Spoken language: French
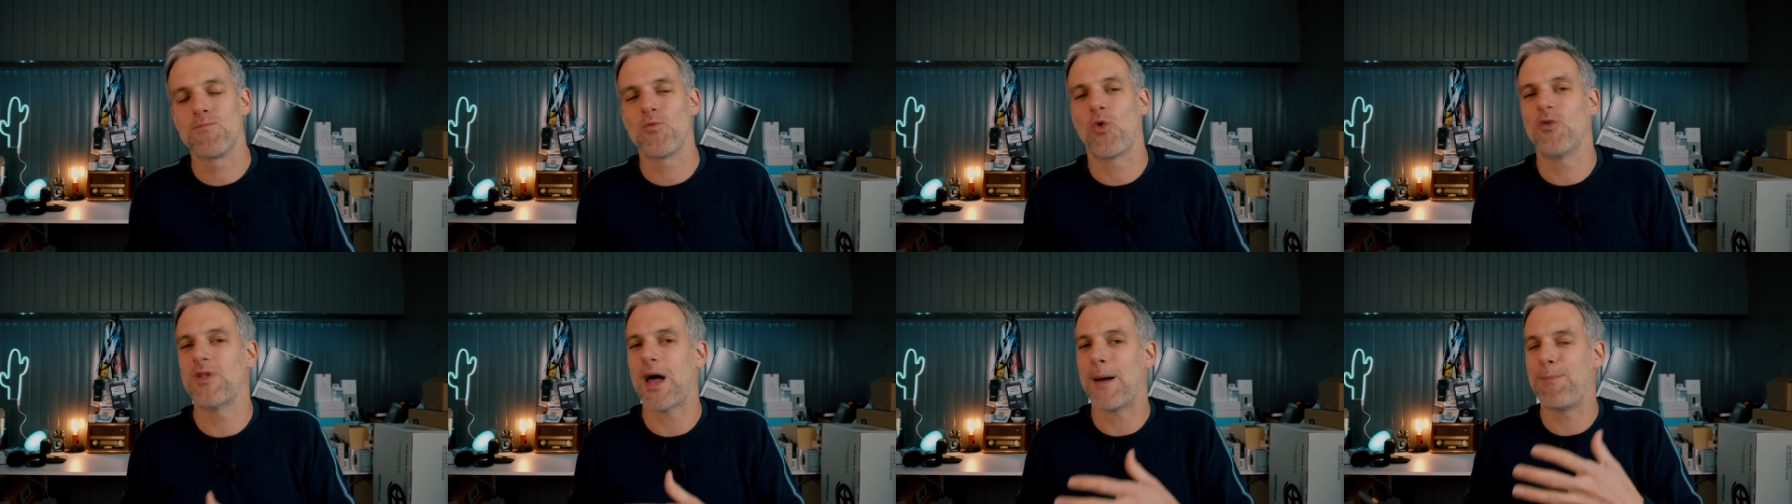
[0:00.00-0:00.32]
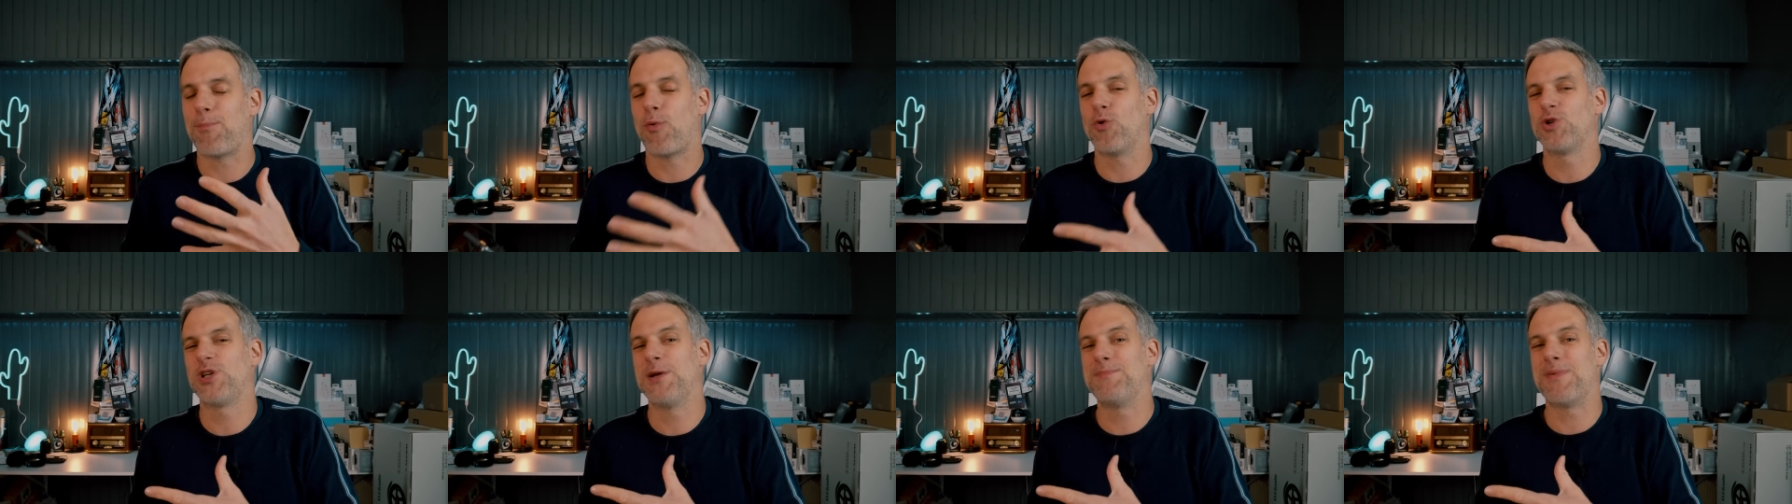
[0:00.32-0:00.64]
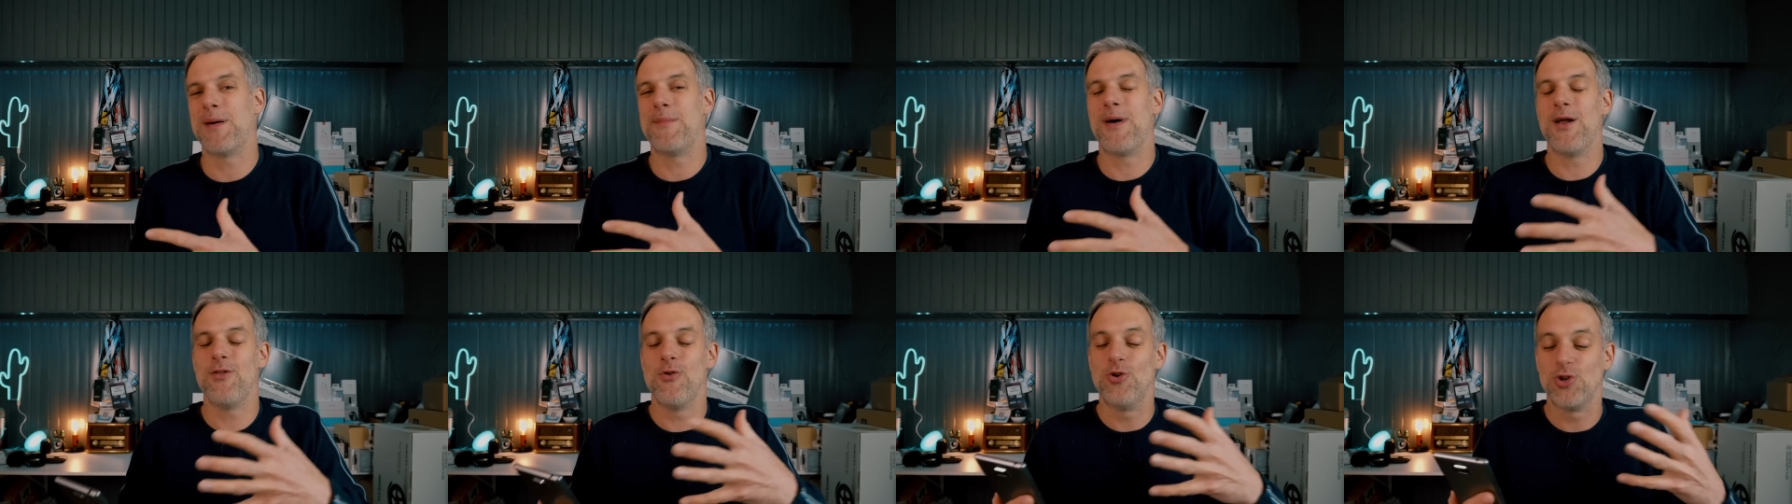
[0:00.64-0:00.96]
On a reproché
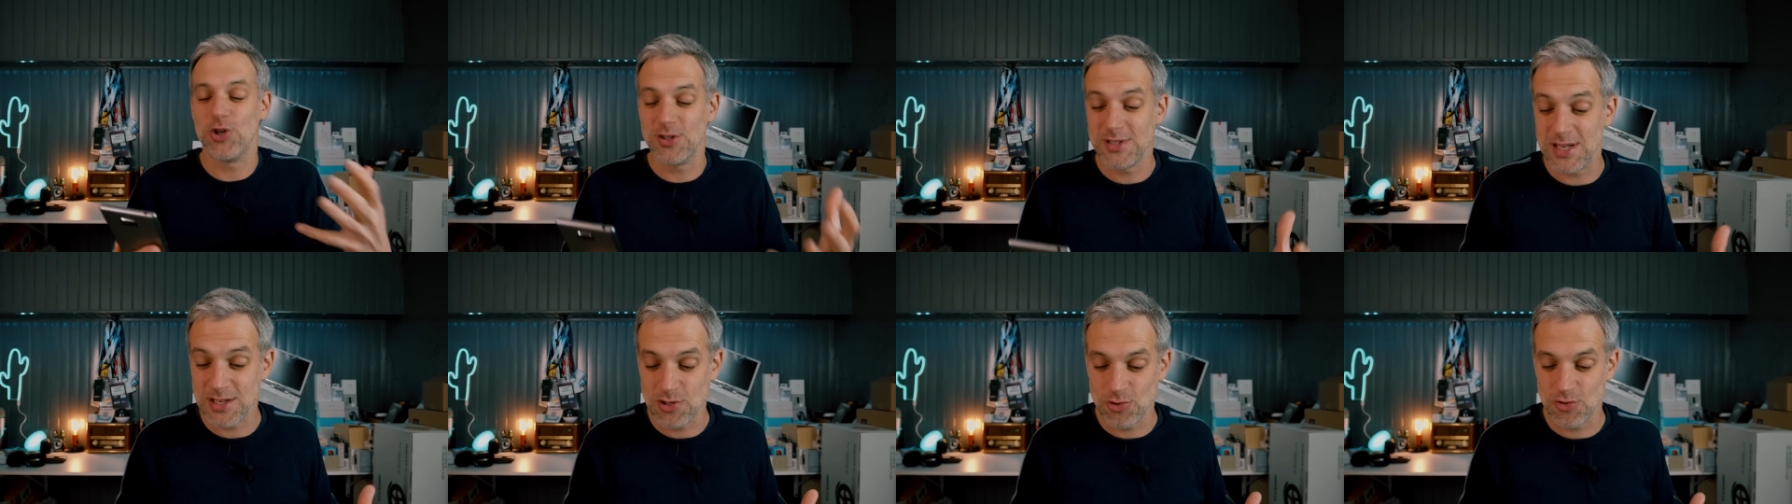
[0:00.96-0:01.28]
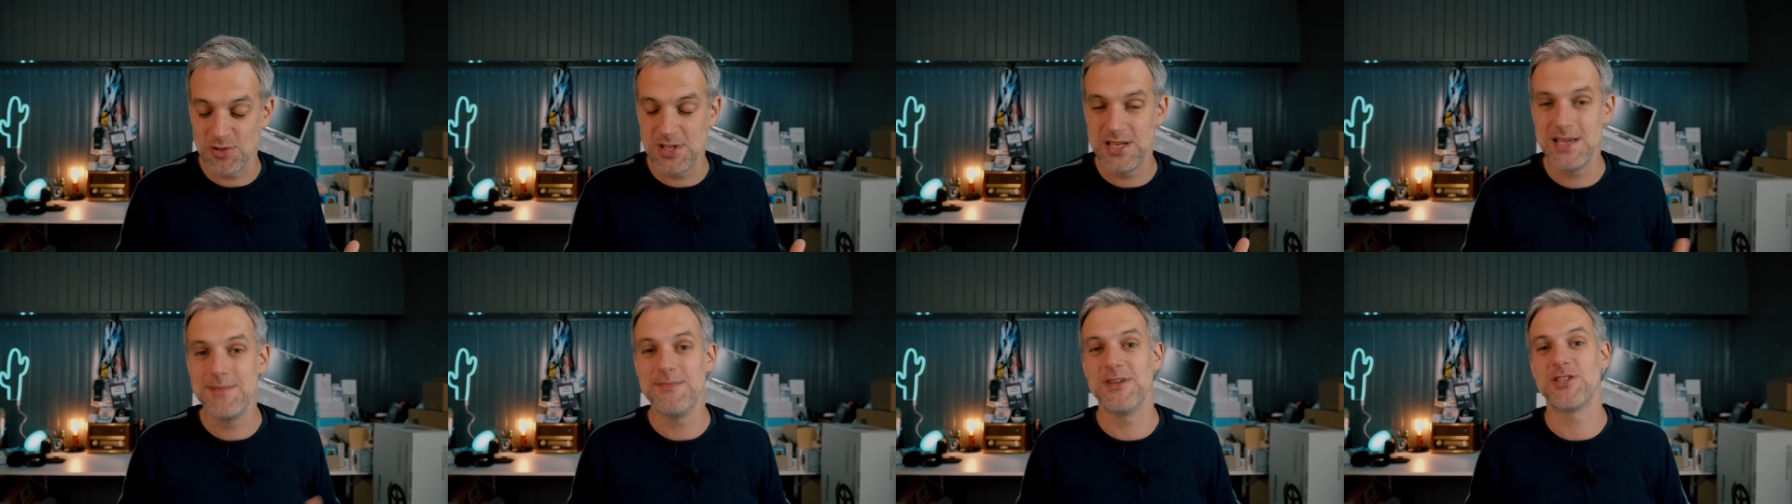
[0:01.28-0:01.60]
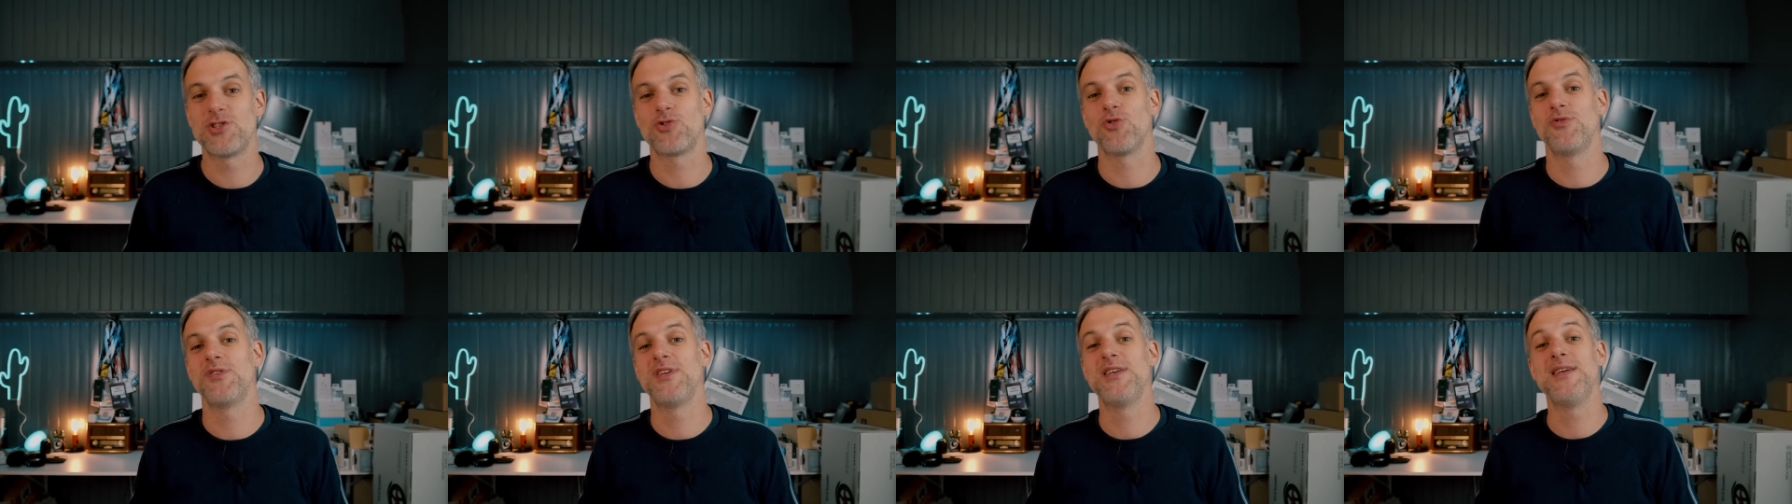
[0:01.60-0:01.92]
pas mal de choses à Sony, mais
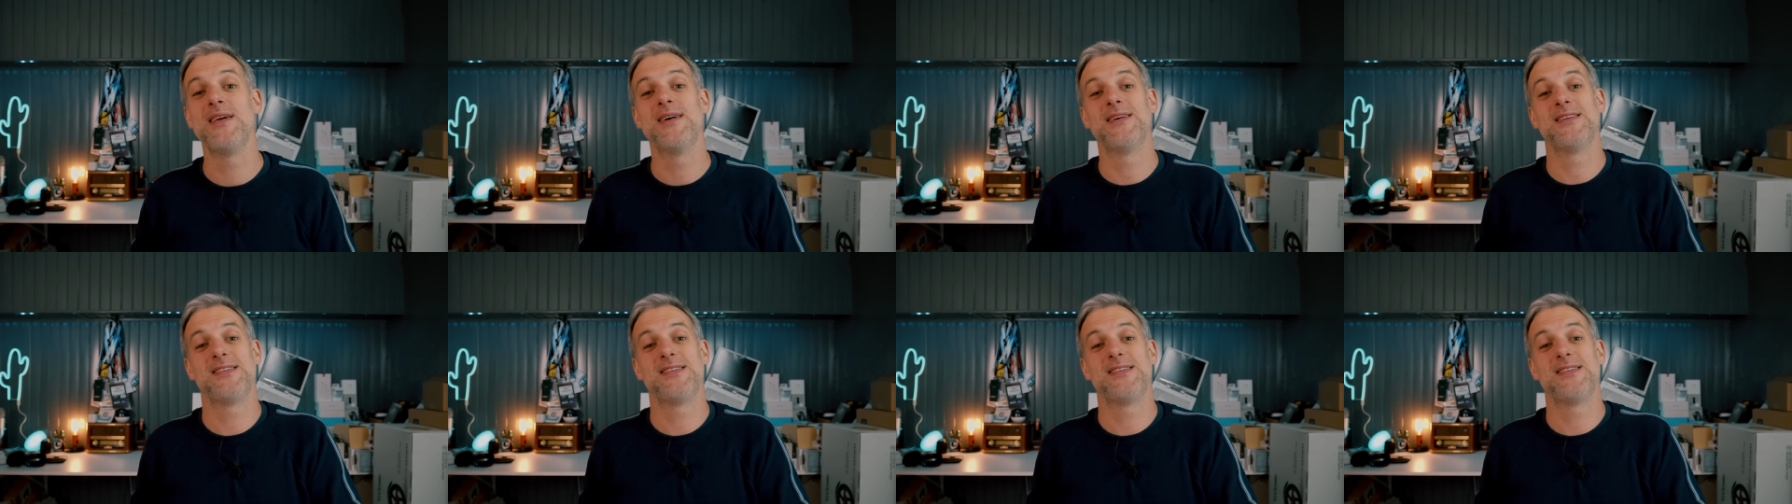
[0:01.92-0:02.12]
Sony